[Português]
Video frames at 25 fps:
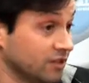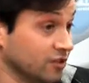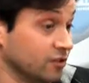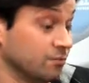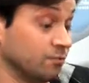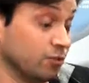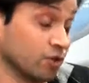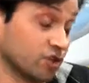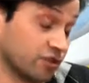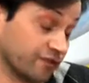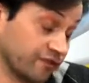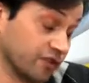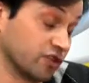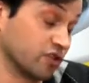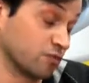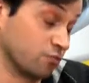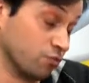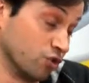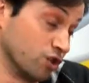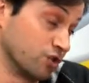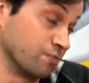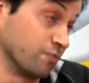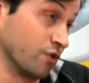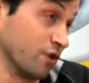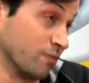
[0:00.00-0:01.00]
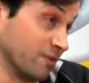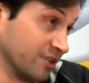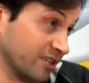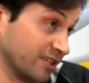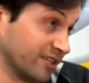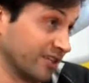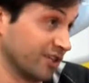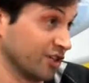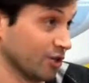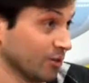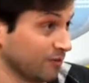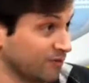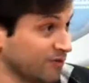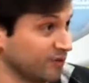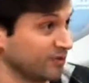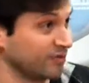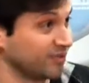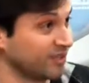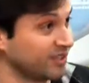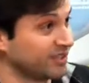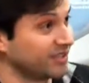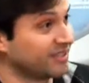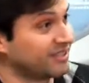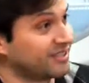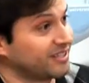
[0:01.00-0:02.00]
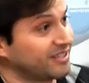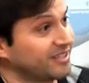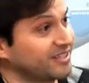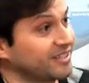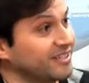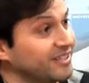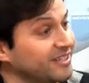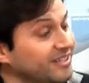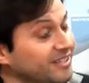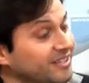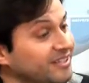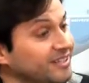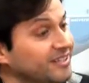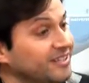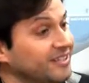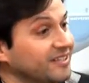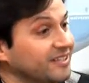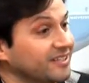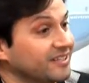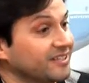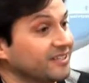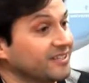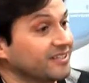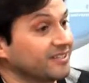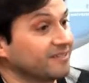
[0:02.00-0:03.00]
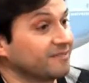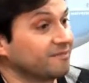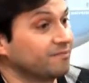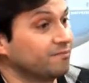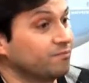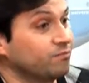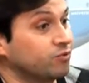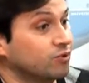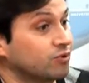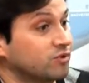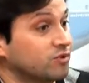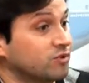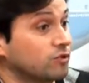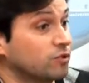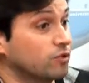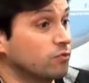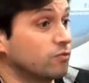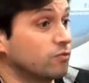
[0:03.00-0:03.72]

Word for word: Depois fiz muito para o manter, obviamente, uh, porque